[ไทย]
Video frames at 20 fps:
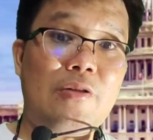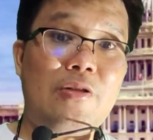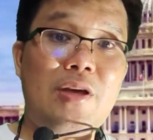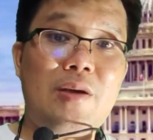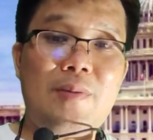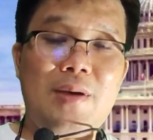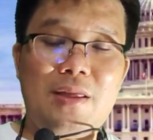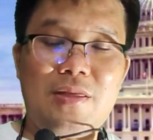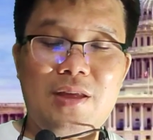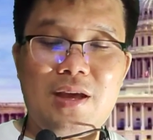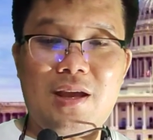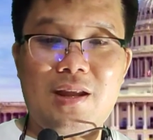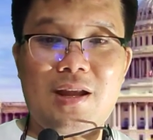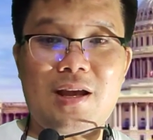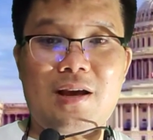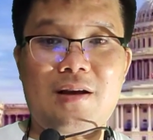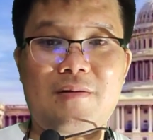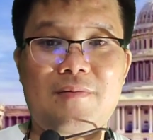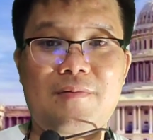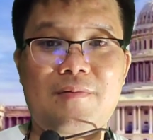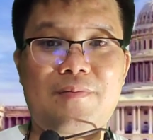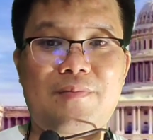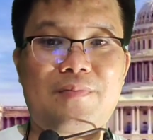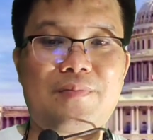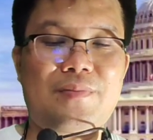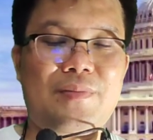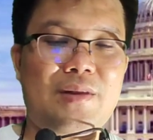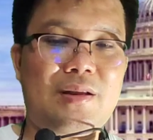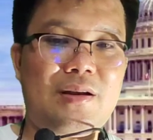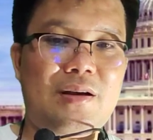CBC เนี่ย
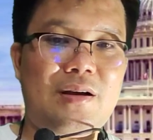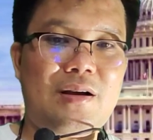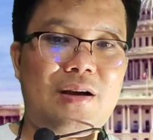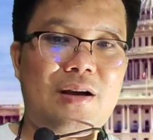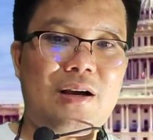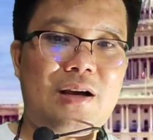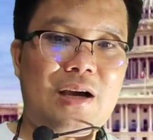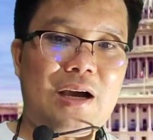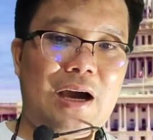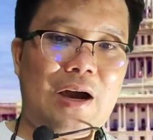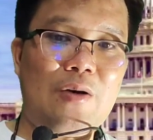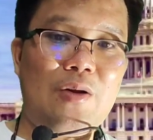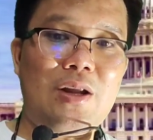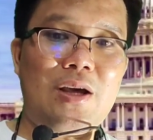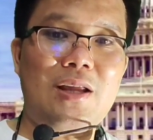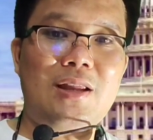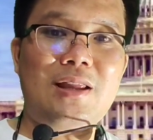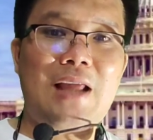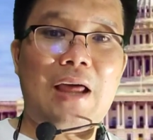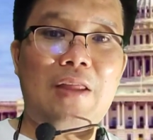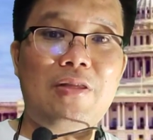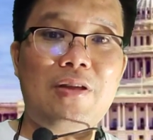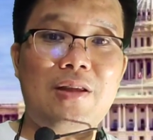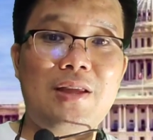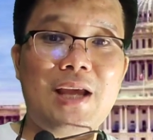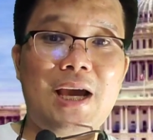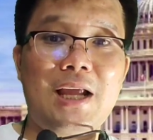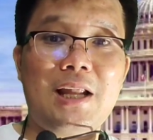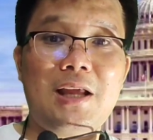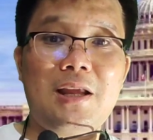เขาเลยตัดสิ
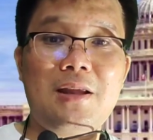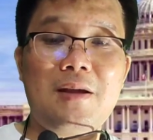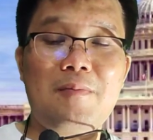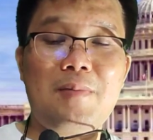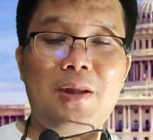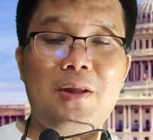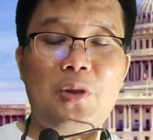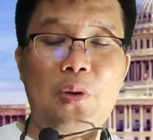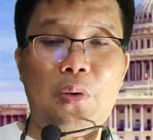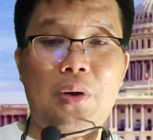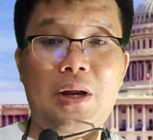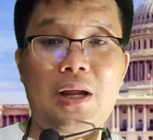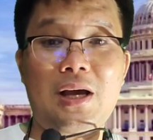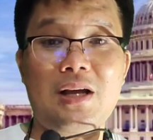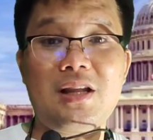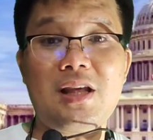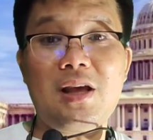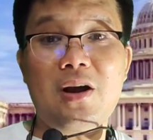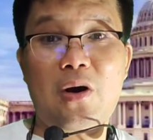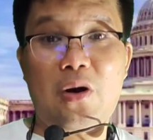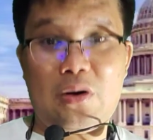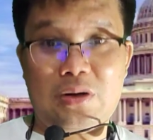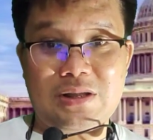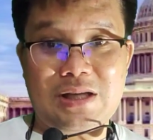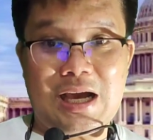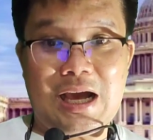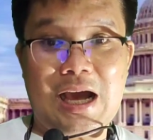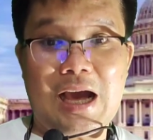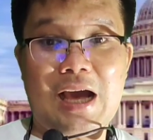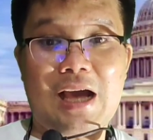นใจที่จะเป็นตัวเลือกที่ออก
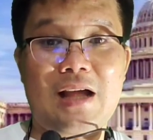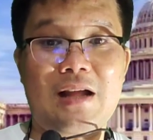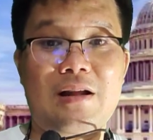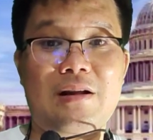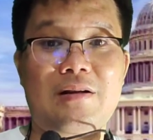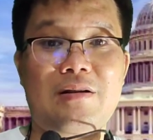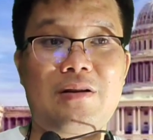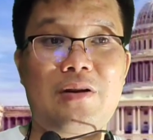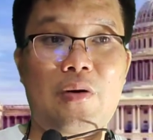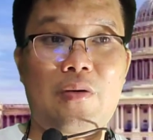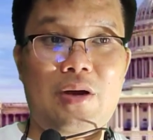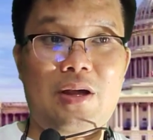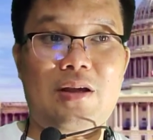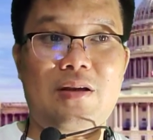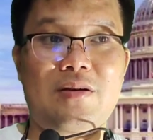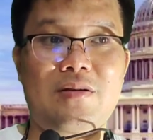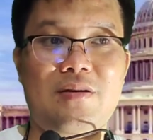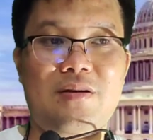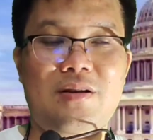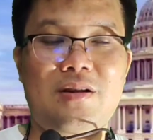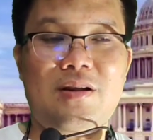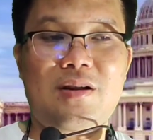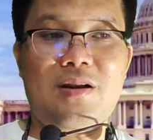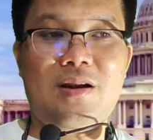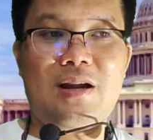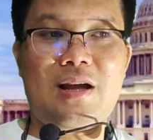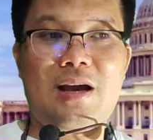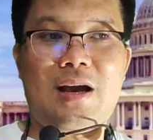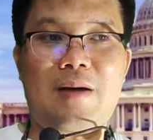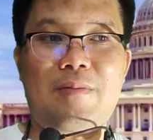ช้าหน่อย
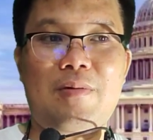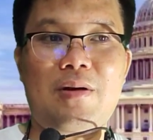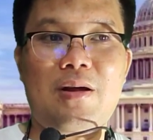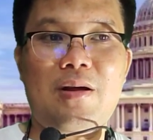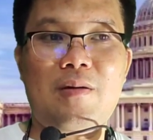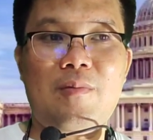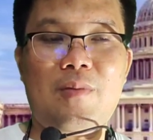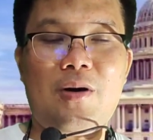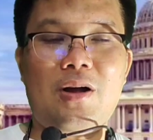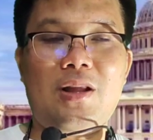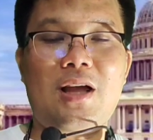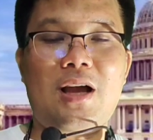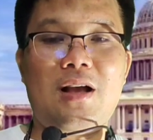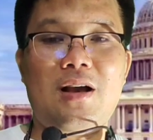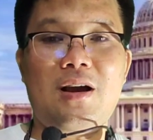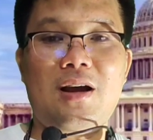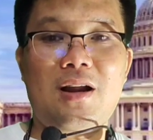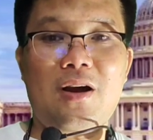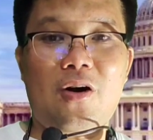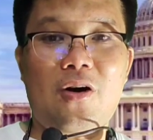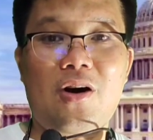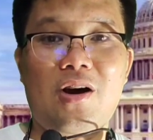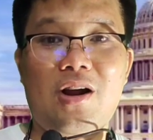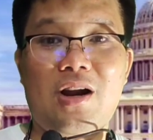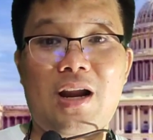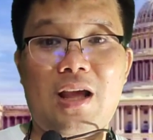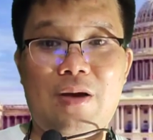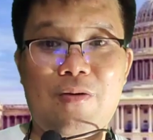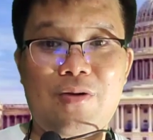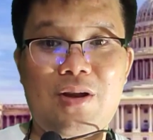นะครับเพราะถ้าเกิดออก
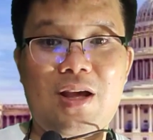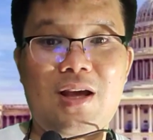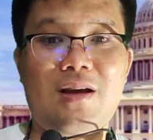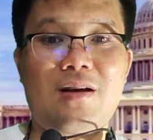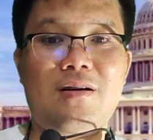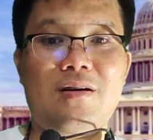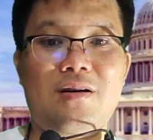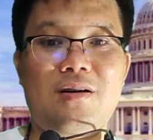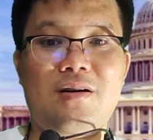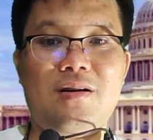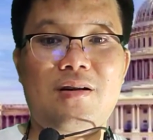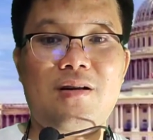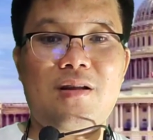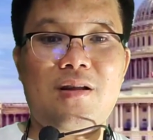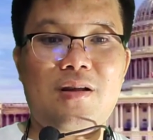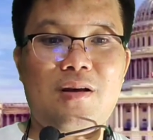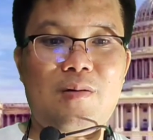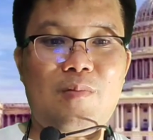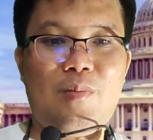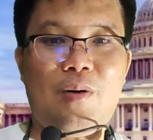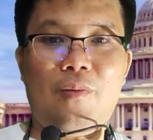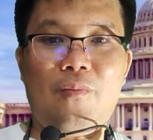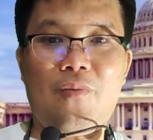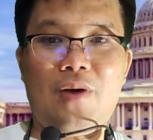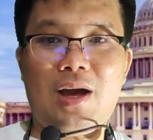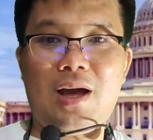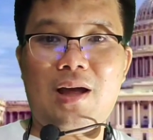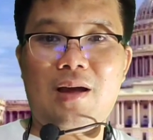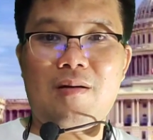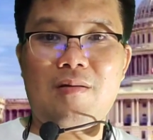เร็วเนี่ย ผม
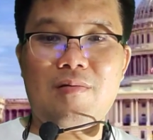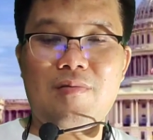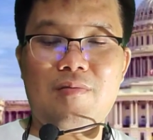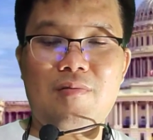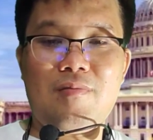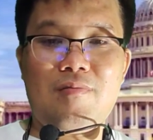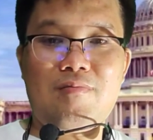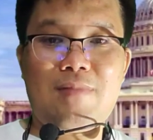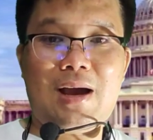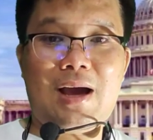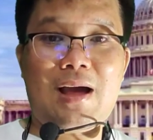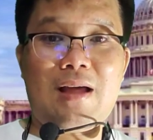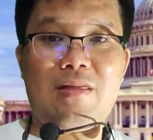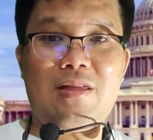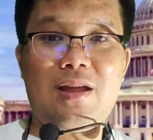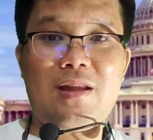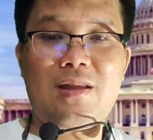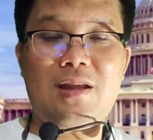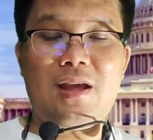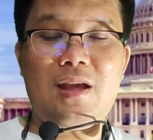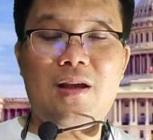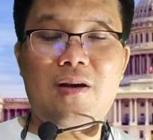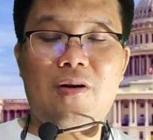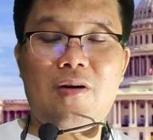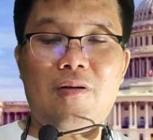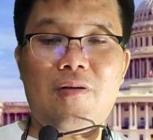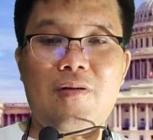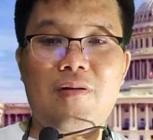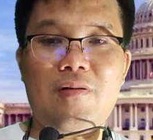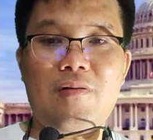ว่ามหาเศรษฐีข
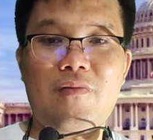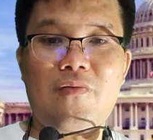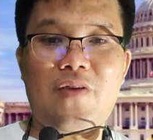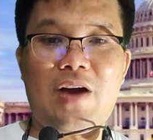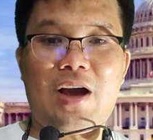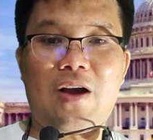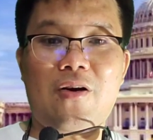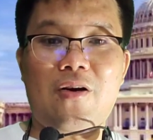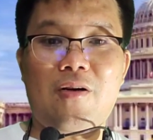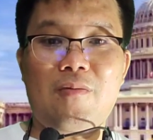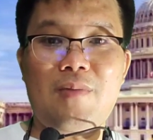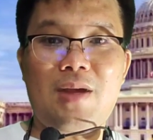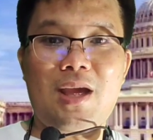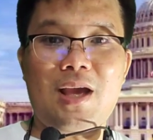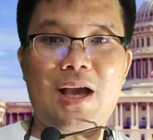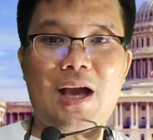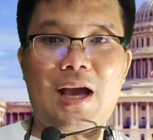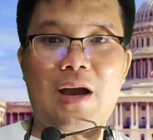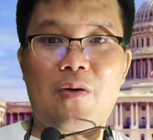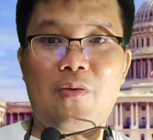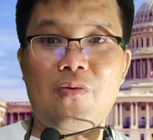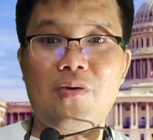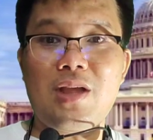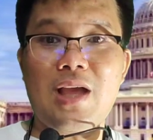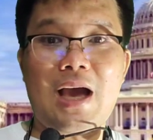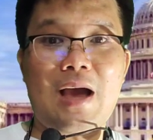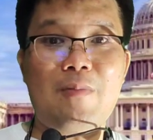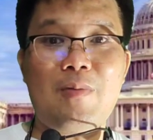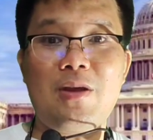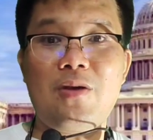องฝั่งของอเมริกา คง
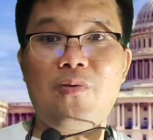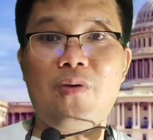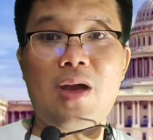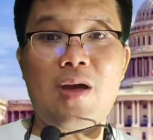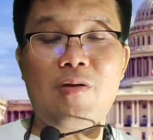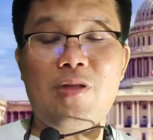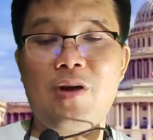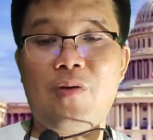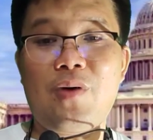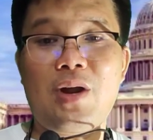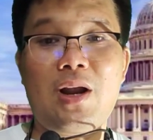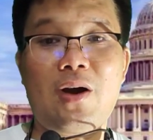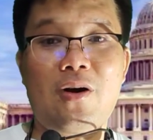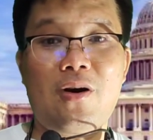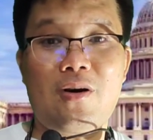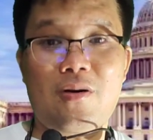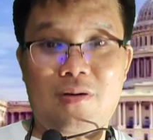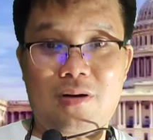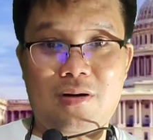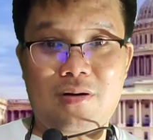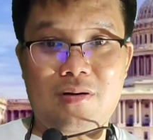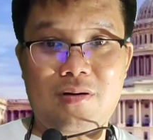ย้ายไปอยู่เอลซาวาดอร์